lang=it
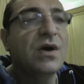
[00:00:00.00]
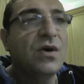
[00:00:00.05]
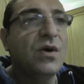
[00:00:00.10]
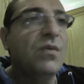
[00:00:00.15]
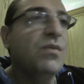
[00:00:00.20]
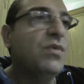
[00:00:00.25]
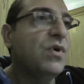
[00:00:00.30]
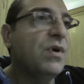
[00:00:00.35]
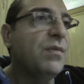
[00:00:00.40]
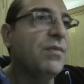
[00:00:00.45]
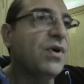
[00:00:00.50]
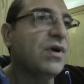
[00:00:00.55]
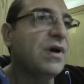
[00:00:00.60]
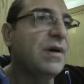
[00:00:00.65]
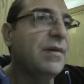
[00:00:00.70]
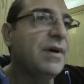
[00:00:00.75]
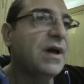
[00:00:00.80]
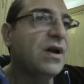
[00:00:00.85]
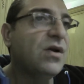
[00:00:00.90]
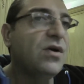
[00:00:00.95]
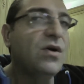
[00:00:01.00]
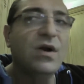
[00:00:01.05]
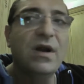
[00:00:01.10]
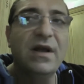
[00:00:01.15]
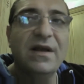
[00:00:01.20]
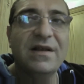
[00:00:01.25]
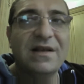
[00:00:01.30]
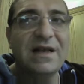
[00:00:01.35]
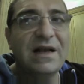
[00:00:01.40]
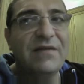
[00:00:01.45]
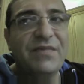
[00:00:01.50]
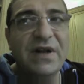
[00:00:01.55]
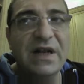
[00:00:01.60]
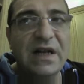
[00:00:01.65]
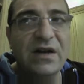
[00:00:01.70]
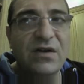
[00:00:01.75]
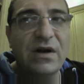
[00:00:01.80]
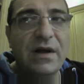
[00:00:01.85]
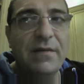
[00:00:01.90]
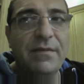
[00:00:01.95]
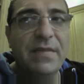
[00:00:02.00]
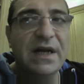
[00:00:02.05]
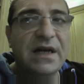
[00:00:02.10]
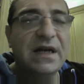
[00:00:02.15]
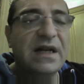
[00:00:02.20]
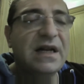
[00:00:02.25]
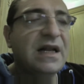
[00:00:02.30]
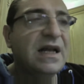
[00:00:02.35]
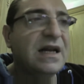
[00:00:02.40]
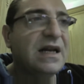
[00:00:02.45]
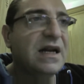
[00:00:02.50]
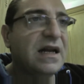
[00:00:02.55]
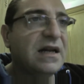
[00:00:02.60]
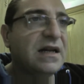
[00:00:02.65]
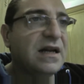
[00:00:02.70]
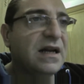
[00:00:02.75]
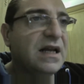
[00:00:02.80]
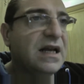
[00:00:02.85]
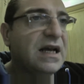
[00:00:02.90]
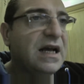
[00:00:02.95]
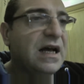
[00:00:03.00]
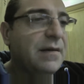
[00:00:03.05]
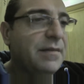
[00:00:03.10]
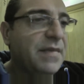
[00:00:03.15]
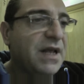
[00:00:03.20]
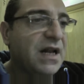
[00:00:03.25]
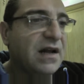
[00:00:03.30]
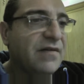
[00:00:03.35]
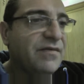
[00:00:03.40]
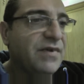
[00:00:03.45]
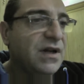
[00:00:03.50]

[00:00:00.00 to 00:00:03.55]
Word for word: Comunque in poche parole sta finendo la batteria della telecamera,